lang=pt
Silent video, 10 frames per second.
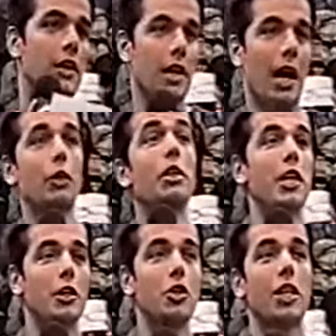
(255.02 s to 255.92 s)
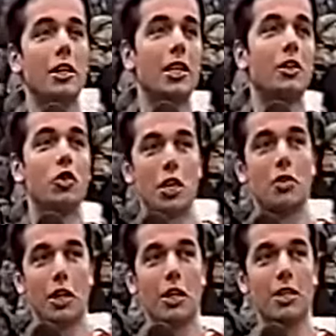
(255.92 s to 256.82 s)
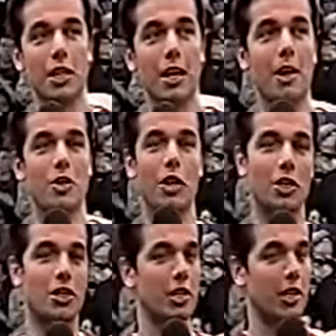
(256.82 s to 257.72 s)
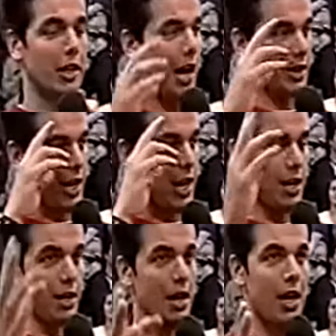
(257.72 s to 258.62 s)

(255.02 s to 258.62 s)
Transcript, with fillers: cada um entende, entenda do jeito que quiser, mas eu acho assim, a ideia,